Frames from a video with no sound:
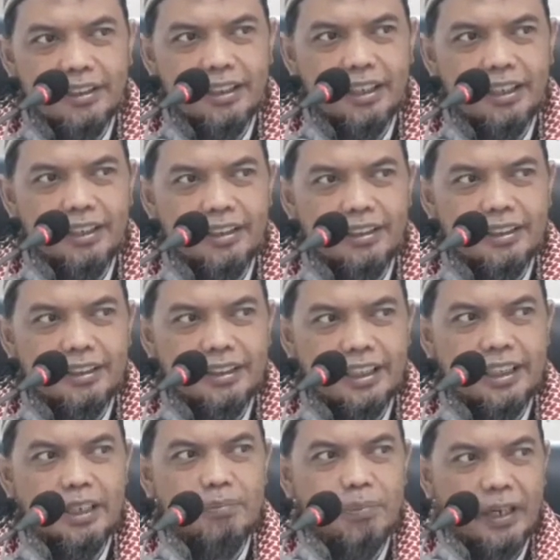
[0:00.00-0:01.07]
ya
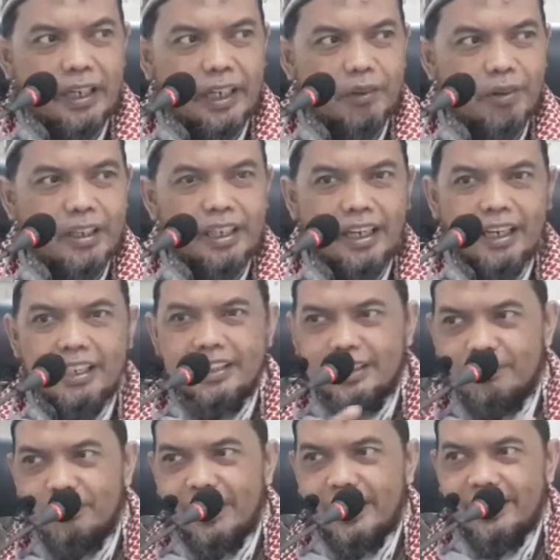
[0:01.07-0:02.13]
di depan hewan yang akan
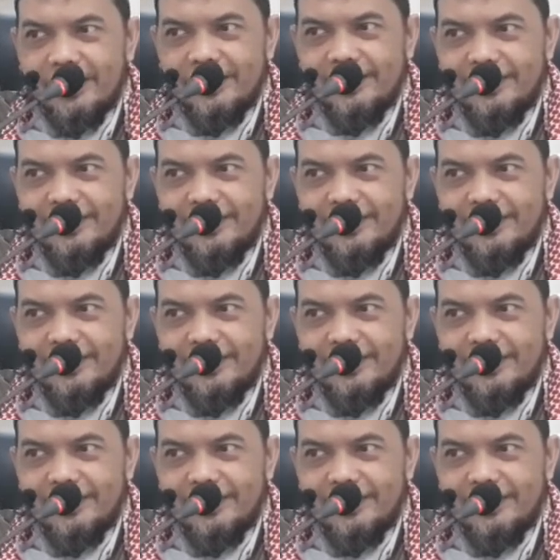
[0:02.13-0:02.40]
disembeli.